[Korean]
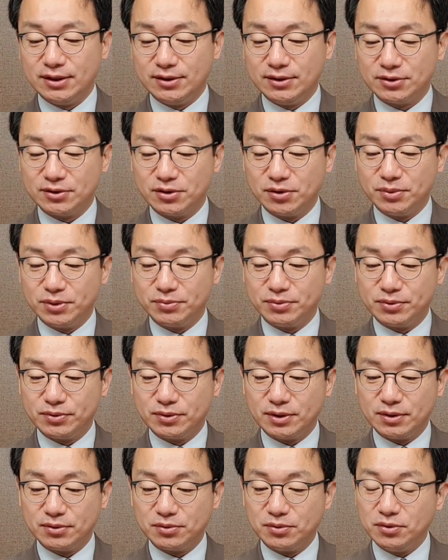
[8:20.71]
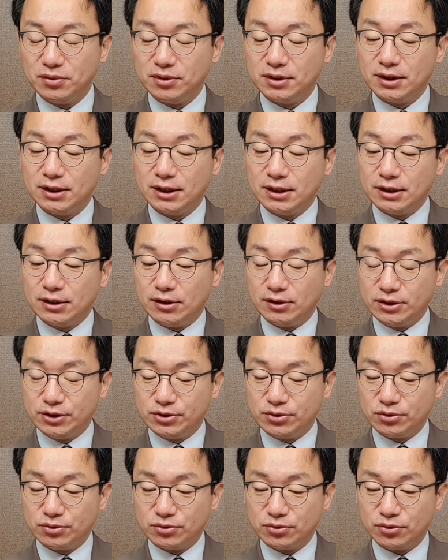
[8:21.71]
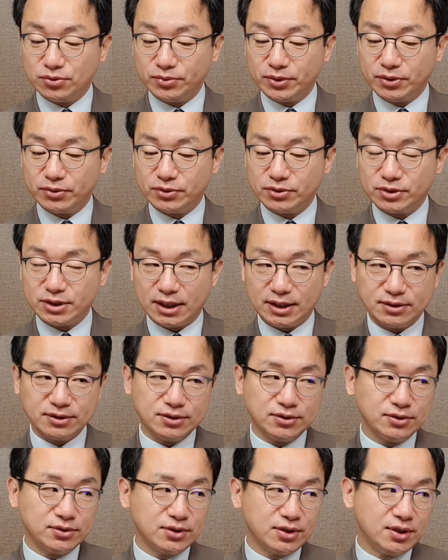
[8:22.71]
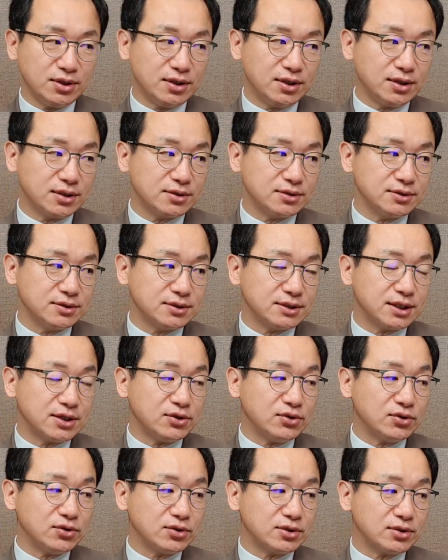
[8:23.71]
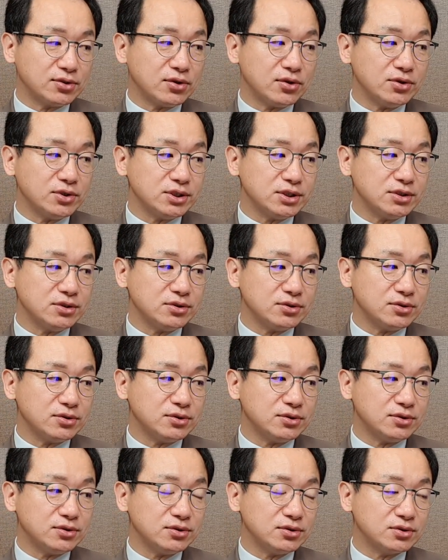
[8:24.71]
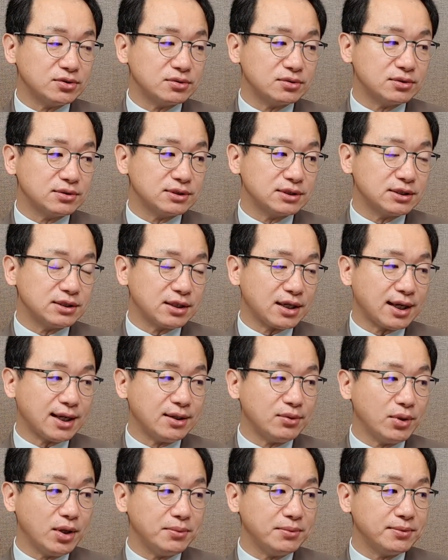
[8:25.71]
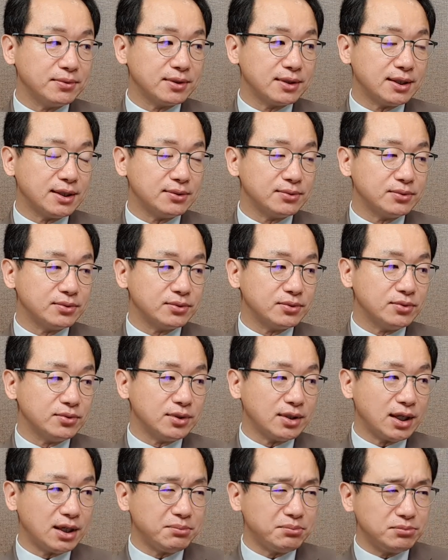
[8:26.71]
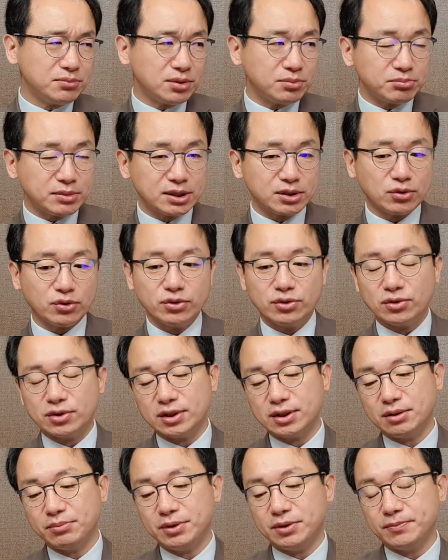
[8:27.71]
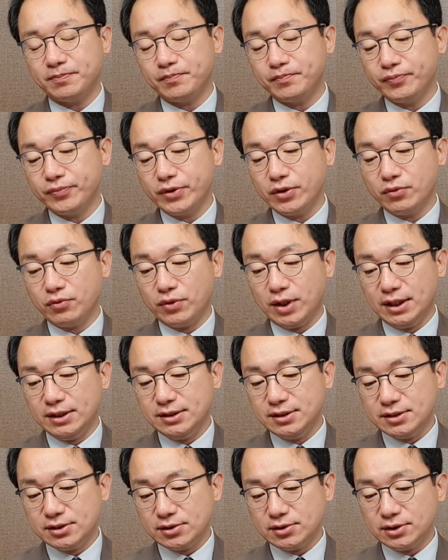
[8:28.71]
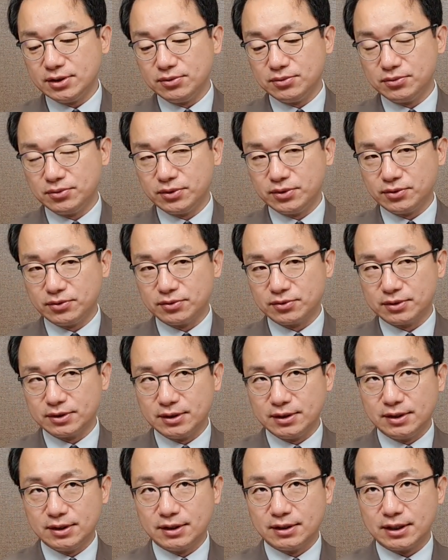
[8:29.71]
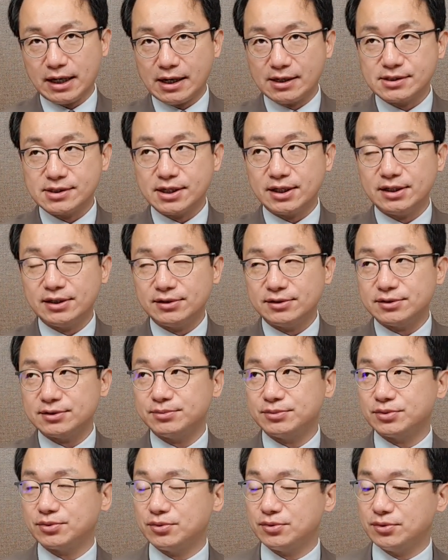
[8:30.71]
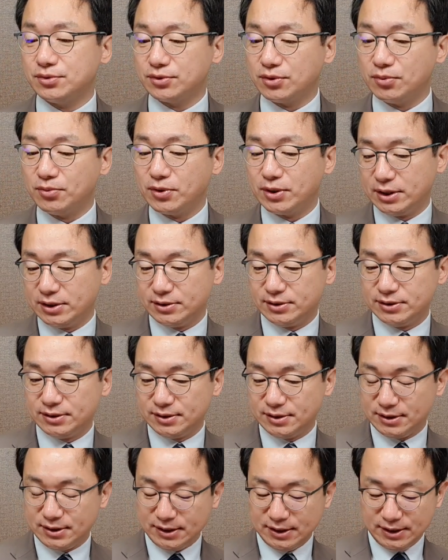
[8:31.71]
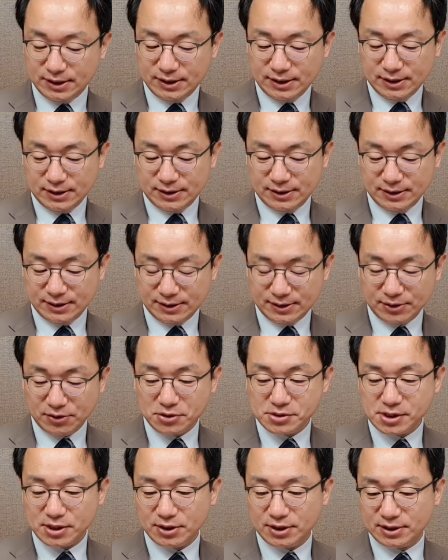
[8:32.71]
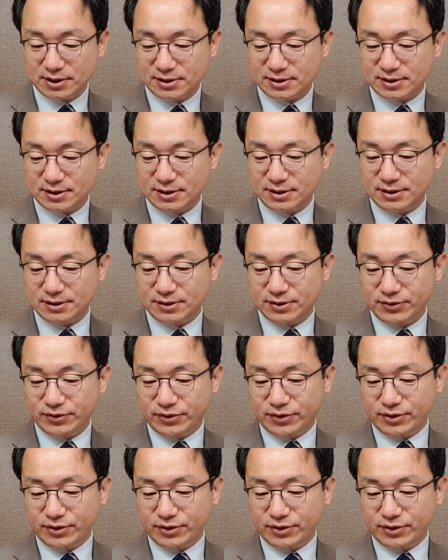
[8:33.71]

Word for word: 어, 그럼에도 불구하고 이 정도면은 작년에 그 꺼, 꺼진 것을 다 회복하고도 한 번만 더 이렇게 되면 완전히 오히려 강세인 흐름으로 넘어가는 어, 그런 상황들을